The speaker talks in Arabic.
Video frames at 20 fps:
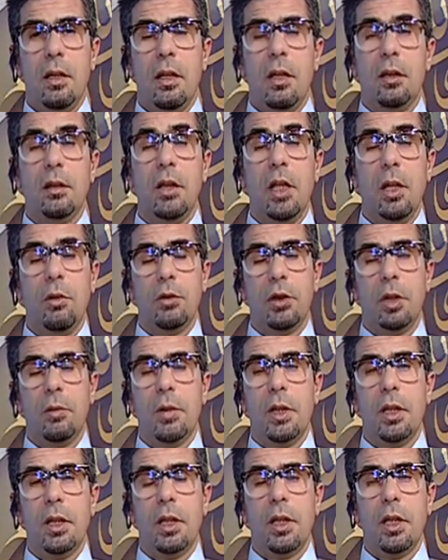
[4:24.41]
الله
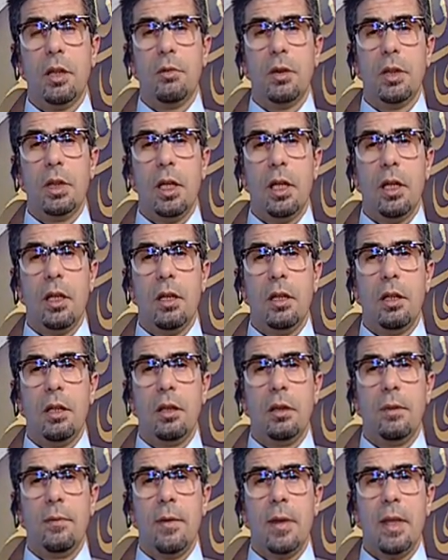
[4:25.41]
تبارك
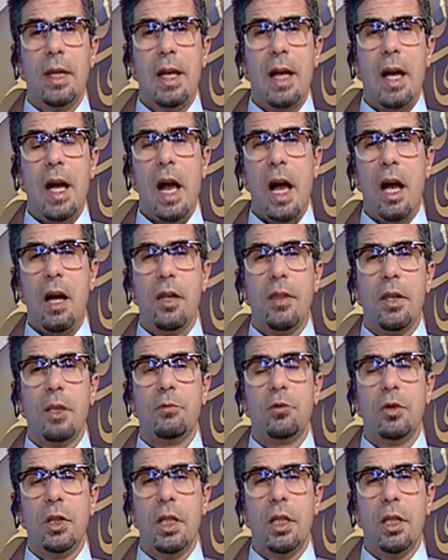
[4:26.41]
وتعالى
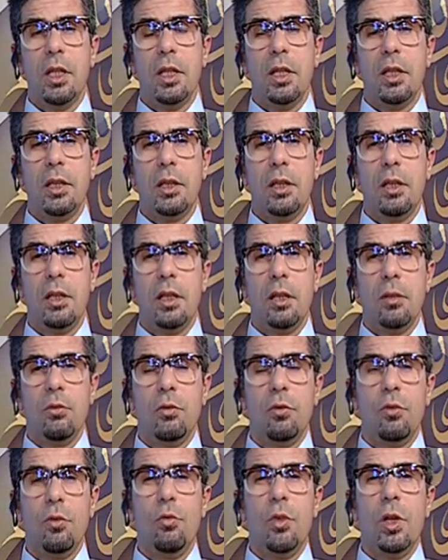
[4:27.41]
أعظم إذاية له
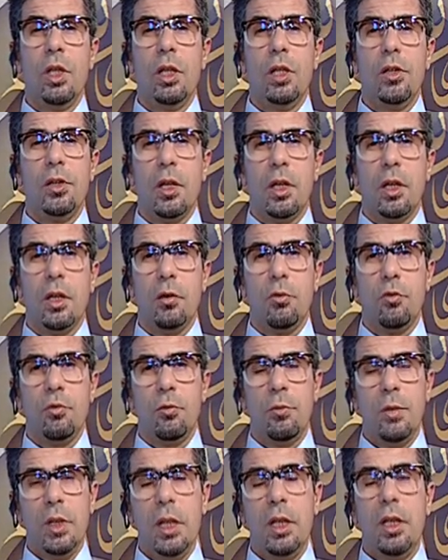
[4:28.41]
هو الإشراك
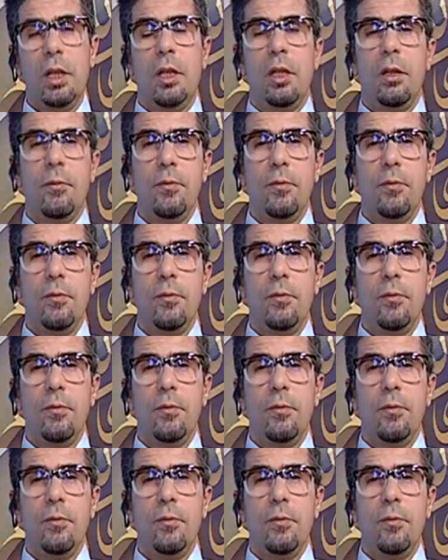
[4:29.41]
به